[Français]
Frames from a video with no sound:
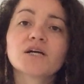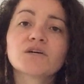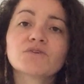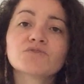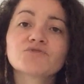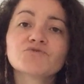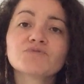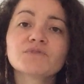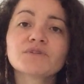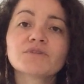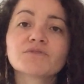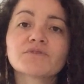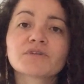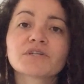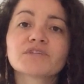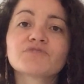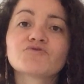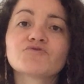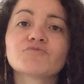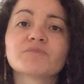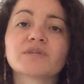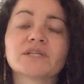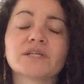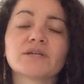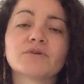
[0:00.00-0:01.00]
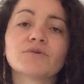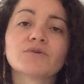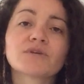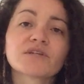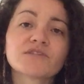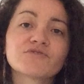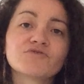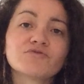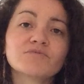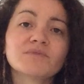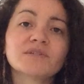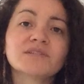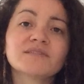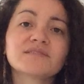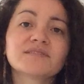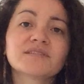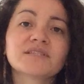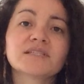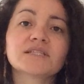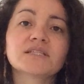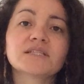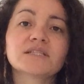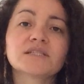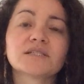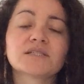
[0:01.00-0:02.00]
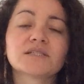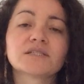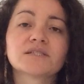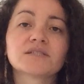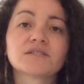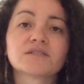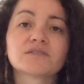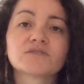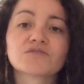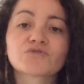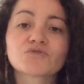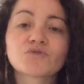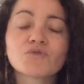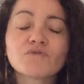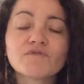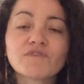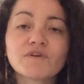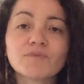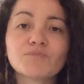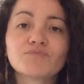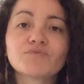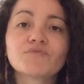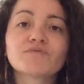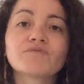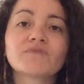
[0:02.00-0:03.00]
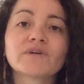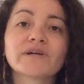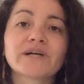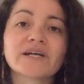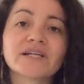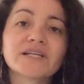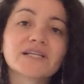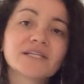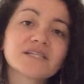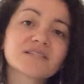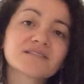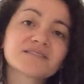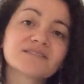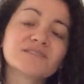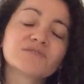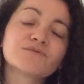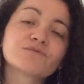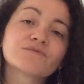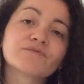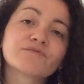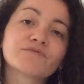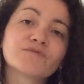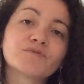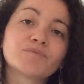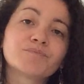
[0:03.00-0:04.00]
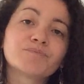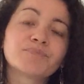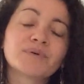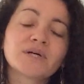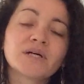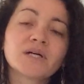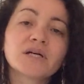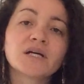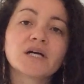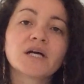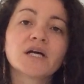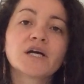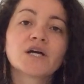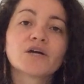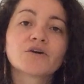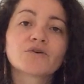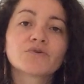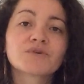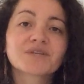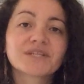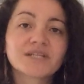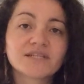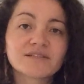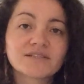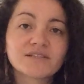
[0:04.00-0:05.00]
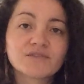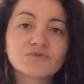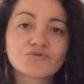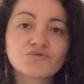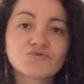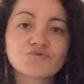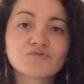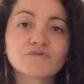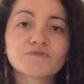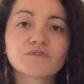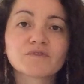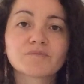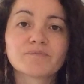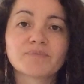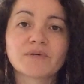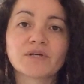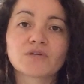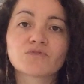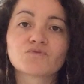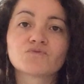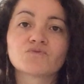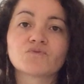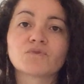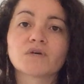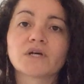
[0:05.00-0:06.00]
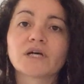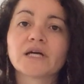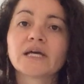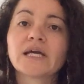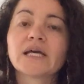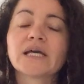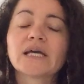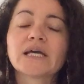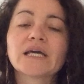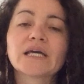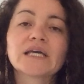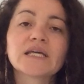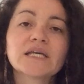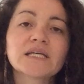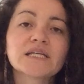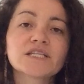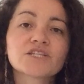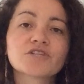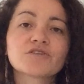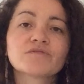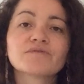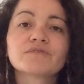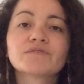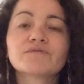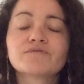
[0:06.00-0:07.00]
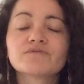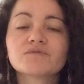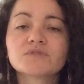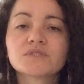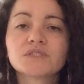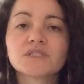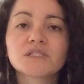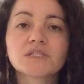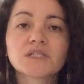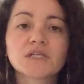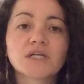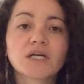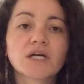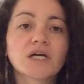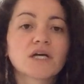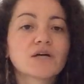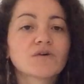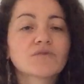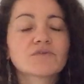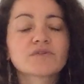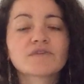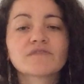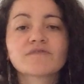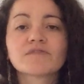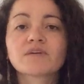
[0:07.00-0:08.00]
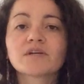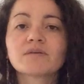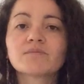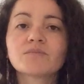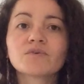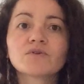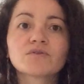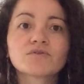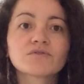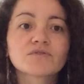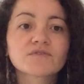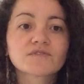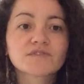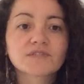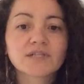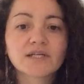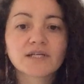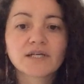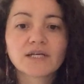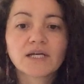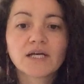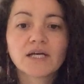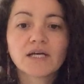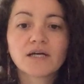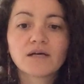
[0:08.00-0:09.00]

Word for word: Ensuite, le résumé. Le résumé, c'est euh, ce qu'on va pouvoir lire si on ne veut pas regarder tout votre parcours. Et j'ai envie de vous dire, on est vraiment dans un,